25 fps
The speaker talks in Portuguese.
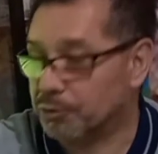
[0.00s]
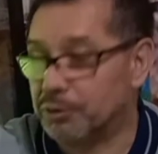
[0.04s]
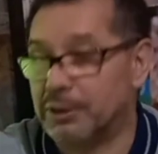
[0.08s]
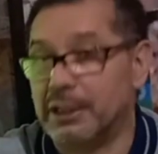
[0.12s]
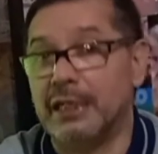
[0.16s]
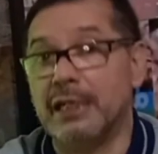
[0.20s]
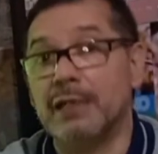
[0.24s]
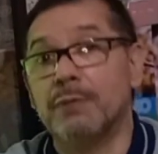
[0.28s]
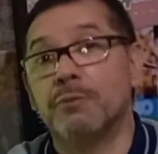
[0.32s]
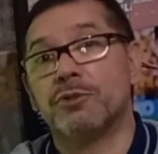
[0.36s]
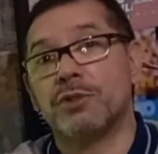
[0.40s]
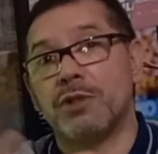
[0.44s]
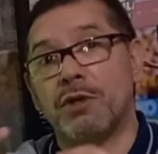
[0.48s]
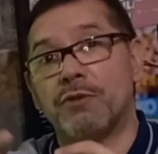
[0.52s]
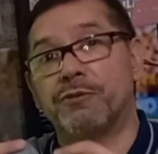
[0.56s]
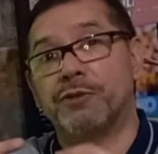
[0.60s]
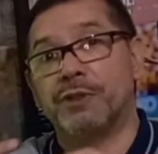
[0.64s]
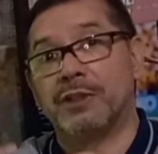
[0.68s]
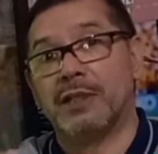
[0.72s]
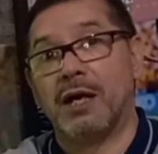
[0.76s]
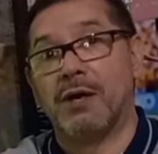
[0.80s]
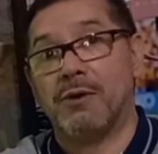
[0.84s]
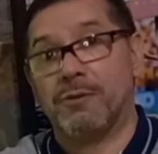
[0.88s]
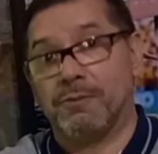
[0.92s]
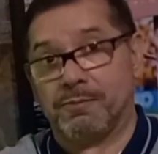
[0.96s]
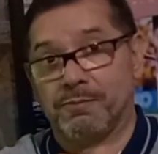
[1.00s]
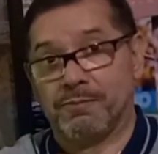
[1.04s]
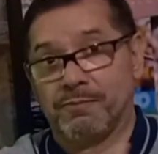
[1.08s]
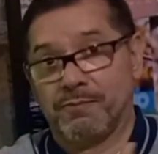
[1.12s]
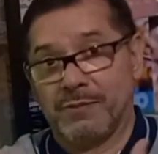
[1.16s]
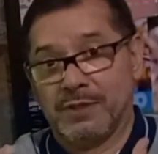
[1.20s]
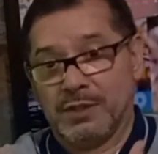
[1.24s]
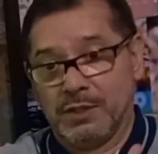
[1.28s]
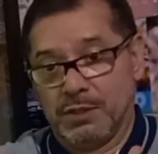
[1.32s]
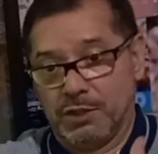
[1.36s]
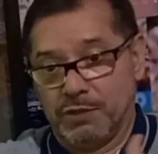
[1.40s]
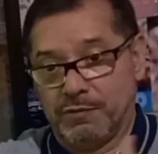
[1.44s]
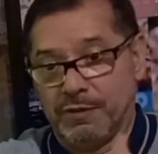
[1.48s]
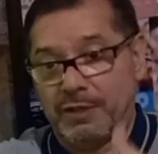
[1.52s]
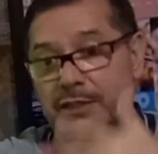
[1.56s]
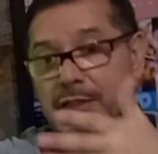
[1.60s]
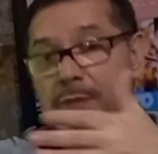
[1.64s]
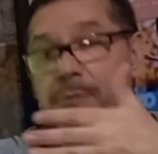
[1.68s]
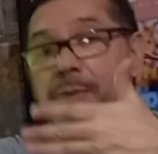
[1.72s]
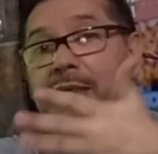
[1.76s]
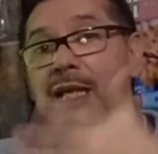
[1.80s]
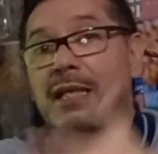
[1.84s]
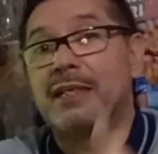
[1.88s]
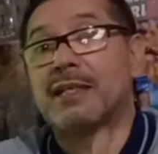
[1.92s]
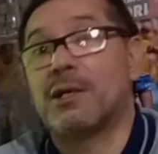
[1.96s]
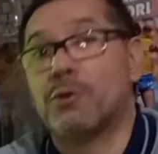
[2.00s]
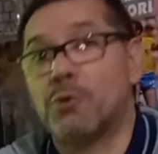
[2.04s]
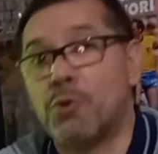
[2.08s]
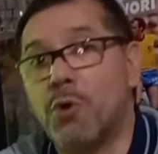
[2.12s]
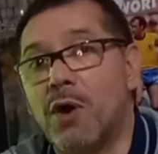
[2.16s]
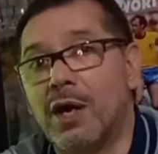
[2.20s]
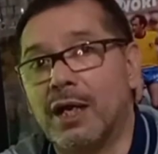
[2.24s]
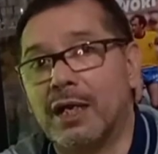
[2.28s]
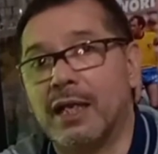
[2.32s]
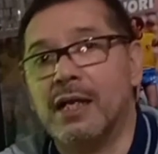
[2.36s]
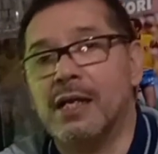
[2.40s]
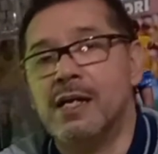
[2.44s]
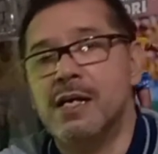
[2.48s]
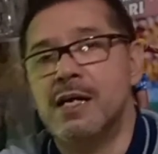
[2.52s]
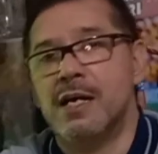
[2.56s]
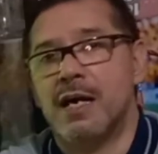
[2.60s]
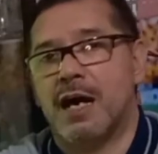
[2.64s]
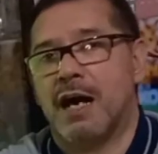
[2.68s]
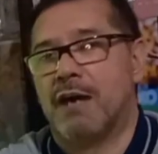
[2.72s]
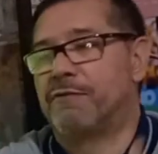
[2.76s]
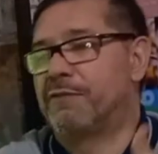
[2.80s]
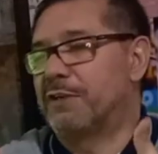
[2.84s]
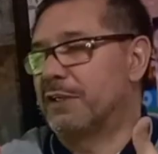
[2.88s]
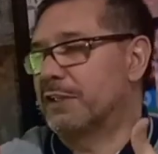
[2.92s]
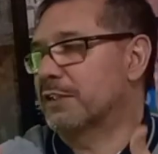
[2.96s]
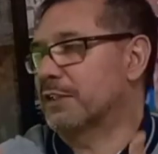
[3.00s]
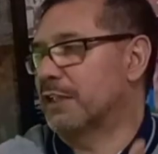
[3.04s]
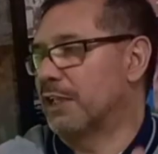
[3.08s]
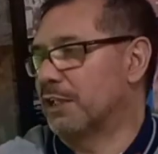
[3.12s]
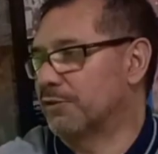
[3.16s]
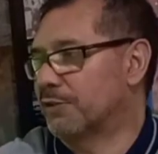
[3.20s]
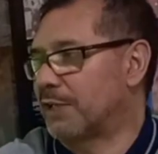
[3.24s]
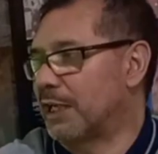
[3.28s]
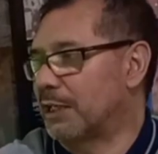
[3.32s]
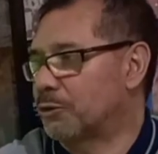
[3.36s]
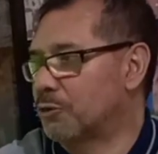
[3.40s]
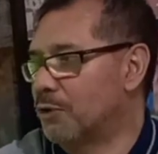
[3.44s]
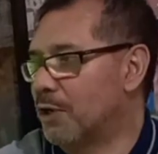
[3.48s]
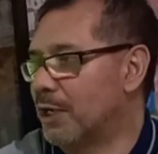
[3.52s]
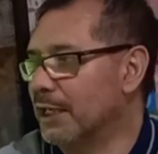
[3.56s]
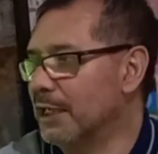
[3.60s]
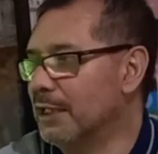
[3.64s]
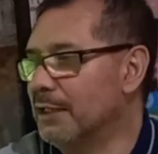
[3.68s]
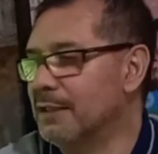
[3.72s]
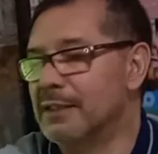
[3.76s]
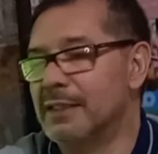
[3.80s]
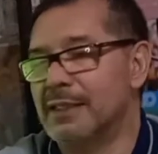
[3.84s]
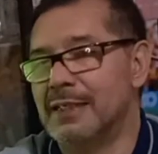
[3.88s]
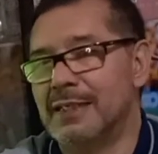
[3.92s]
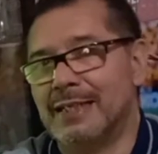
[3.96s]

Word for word: Teríamos ao final, se tivesse terminado agora a fase classificatória,